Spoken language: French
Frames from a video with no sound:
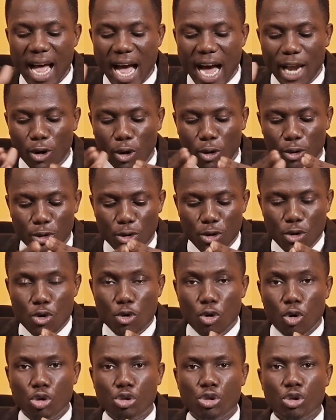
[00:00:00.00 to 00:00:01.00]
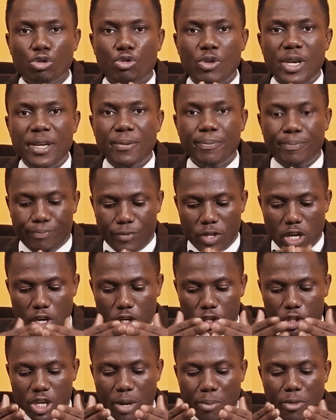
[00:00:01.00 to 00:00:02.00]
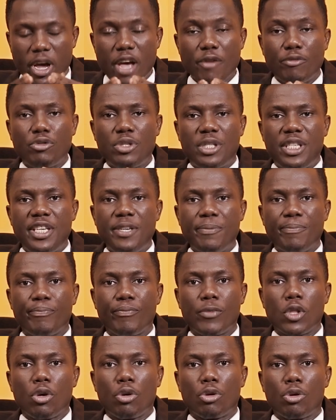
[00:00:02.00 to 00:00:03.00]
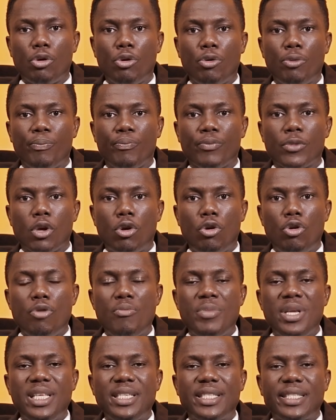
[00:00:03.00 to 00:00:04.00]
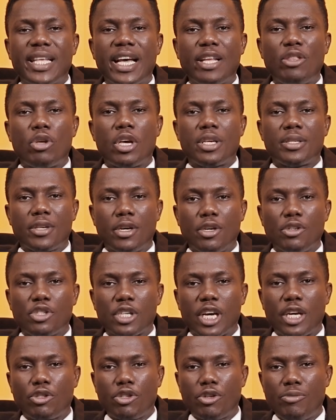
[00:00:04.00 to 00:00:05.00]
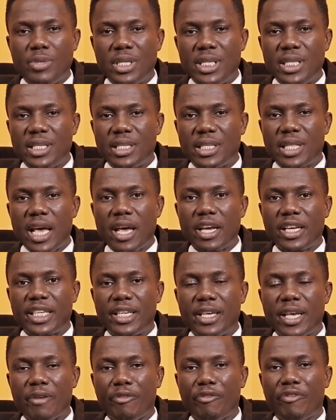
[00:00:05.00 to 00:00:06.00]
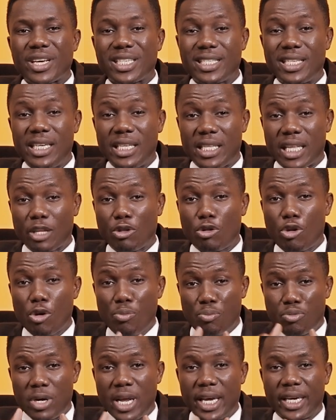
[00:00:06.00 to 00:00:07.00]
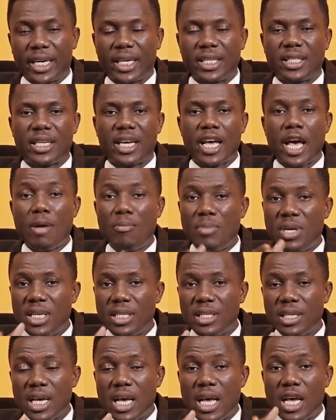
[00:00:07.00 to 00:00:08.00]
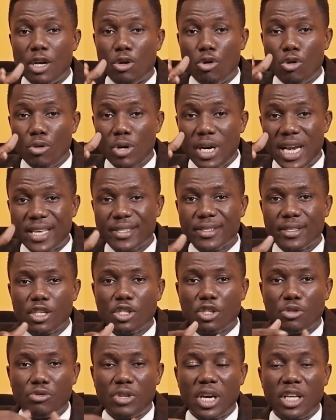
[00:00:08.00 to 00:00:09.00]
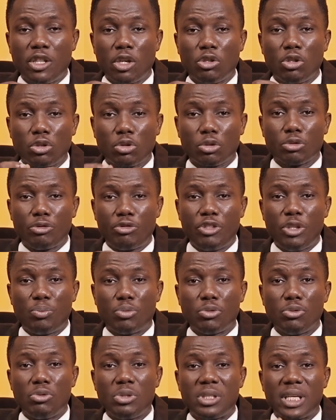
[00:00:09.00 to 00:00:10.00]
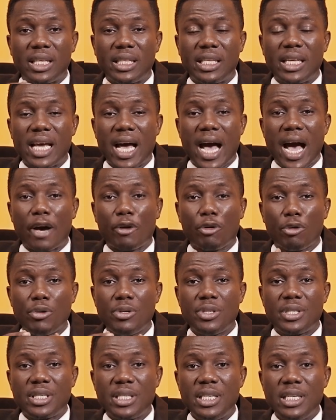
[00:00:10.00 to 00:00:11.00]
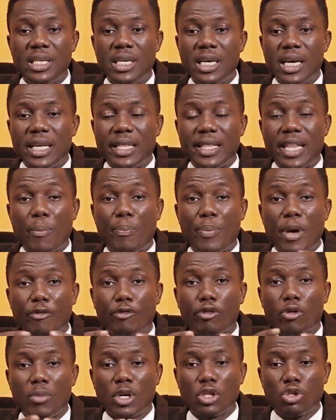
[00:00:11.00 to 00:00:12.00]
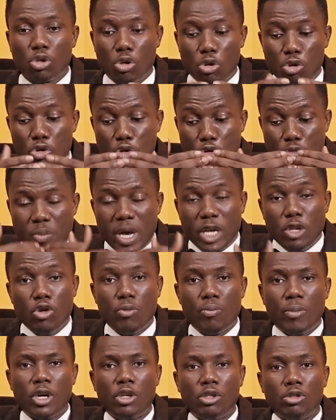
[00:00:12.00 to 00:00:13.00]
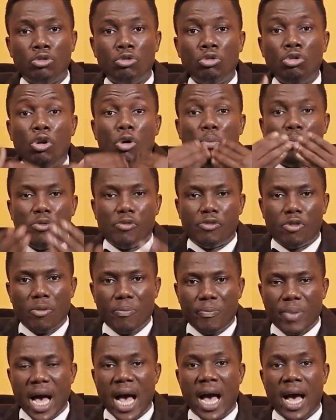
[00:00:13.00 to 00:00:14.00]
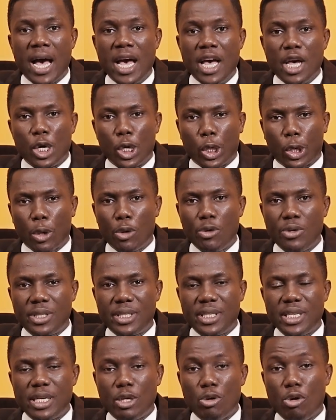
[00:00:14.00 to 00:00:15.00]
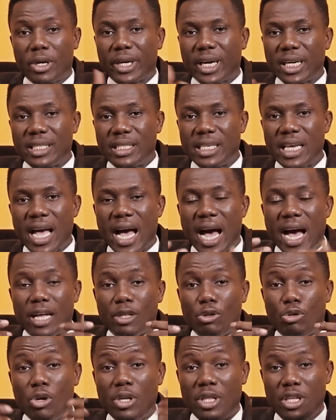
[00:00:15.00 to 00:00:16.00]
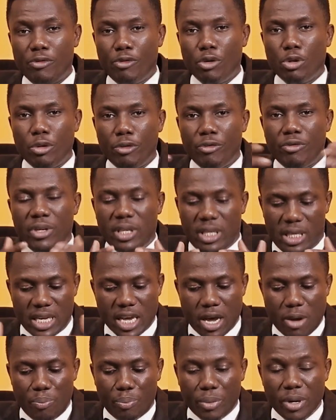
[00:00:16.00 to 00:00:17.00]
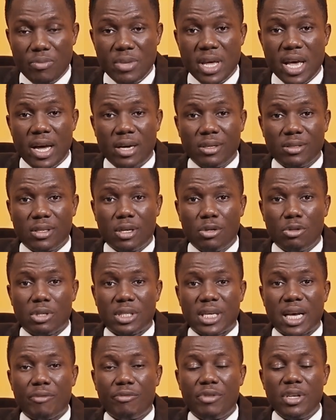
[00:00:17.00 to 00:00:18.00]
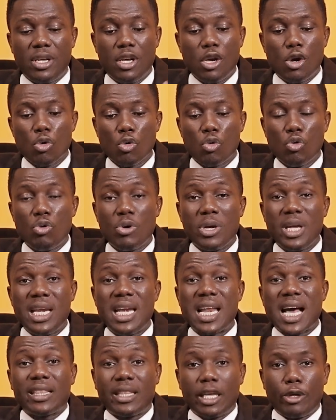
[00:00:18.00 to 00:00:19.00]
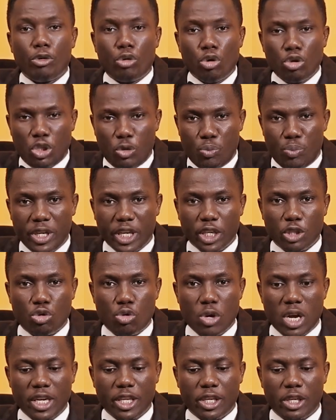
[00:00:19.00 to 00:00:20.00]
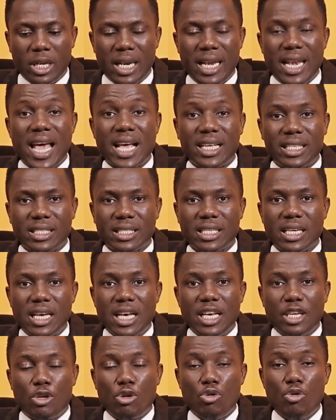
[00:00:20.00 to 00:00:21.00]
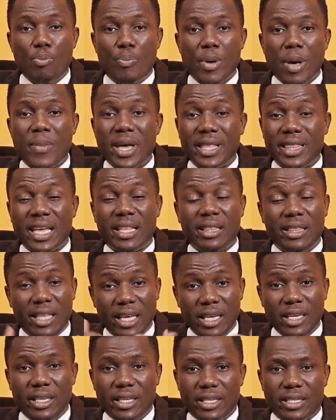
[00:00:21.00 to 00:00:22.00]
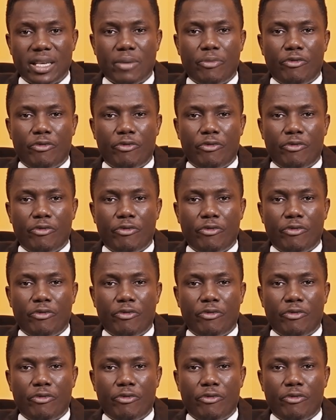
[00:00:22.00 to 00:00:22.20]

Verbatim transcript: Alors, aujourd'hui, j'aimerais vous dire que le ministère des anges est un ministère qui est facilitateur pour les chrétiens. Un le, les anges viennent dans notre vie pour nous aider à réussir des performances que humainement nous ne pouvons pas réussir. Le chrétien a deux niveaux de vie. Il y a un premier instant de sa vie où il a des dons spirituels qui l'aident, qui lui permettent d'aider